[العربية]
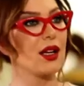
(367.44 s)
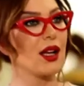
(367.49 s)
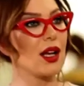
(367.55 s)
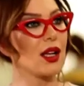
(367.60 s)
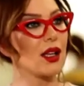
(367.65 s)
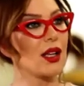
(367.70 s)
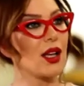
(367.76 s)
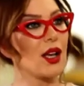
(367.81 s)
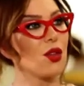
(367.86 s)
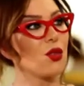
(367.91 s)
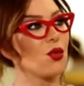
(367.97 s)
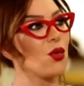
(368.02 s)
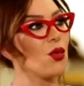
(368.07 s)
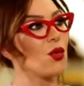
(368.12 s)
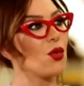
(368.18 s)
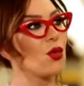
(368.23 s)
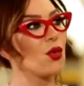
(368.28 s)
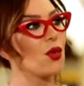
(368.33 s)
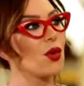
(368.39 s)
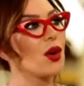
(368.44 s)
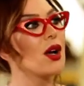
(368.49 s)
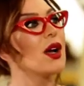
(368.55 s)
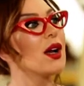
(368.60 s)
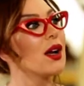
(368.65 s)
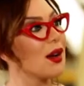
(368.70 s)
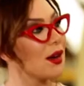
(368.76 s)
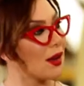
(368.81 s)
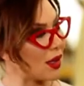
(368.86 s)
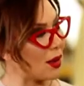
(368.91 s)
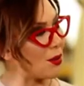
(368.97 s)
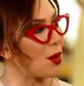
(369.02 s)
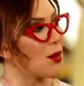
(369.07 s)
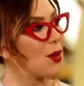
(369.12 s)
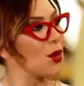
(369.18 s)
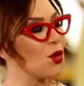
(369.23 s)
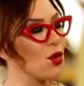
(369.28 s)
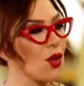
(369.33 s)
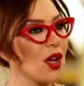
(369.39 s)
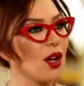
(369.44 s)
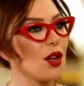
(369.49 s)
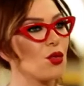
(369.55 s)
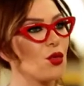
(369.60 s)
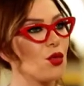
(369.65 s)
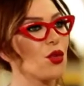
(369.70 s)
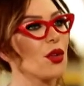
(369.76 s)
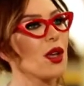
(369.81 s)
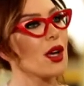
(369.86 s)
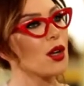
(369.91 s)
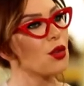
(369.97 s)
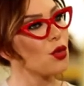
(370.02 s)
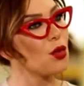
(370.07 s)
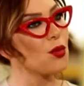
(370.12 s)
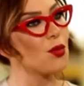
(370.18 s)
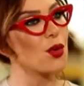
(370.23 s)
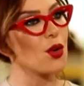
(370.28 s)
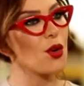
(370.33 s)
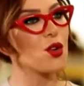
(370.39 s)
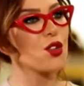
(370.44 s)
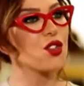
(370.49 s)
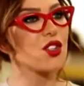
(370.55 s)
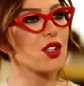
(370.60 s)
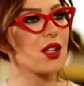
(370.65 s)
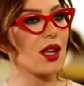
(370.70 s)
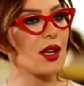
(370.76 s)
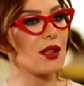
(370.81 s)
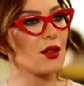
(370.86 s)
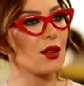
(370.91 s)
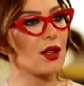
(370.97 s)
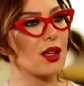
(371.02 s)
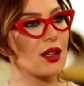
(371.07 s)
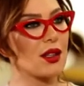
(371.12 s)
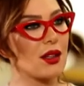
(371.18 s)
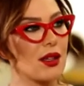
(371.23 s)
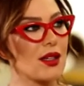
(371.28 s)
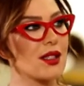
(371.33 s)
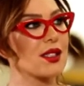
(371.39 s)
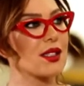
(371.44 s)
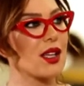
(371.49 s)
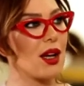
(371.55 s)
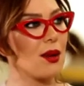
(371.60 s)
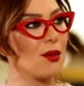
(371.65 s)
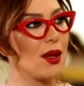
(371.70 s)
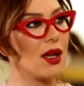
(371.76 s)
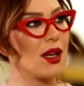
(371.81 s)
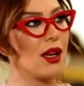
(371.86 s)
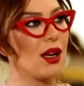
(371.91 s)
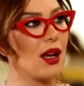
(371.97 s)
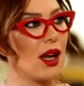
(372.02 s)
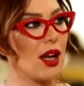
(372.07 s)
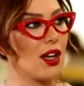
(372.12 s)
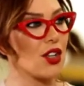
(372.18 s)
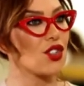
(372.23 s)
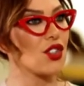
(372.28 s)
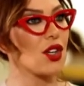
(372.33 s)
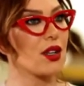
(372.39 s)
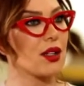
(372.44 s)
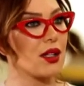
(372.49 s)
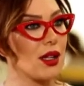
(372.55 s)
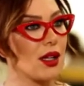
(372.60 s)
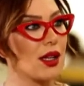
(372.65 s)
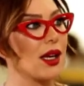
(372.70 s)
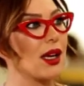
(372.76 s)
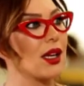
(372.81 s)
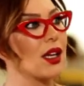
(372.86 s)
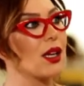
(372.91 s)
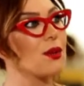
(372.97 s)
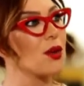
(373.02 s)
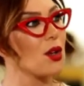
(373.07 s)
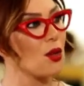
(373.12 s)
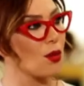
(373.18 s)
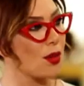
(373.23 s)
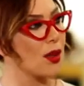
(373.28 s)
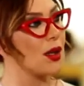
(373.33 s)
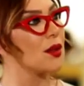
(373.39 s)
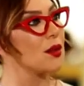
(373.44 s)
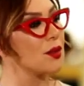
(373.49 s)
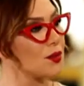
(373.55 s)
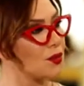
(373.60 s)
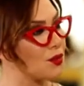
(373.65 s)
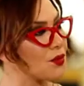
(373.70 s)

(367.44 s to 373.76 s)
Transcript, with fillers: لان كانوا صح. لما بده يهدوا يهدوا بروش لان يترسع بالاحجار الكريمه هي كانت وبال... دائما